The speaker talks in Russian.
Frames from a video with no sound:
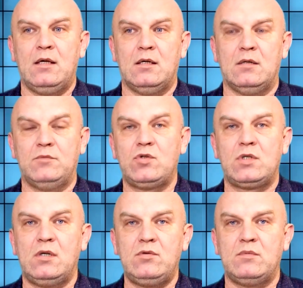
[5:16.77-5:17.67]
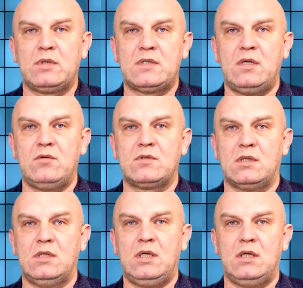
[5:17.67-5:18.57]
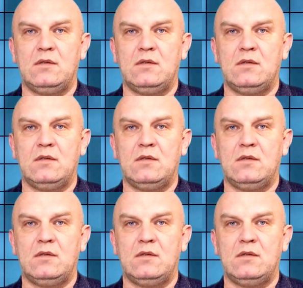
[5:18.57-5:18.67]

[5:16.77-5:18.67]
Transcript: многие люди бросаются да,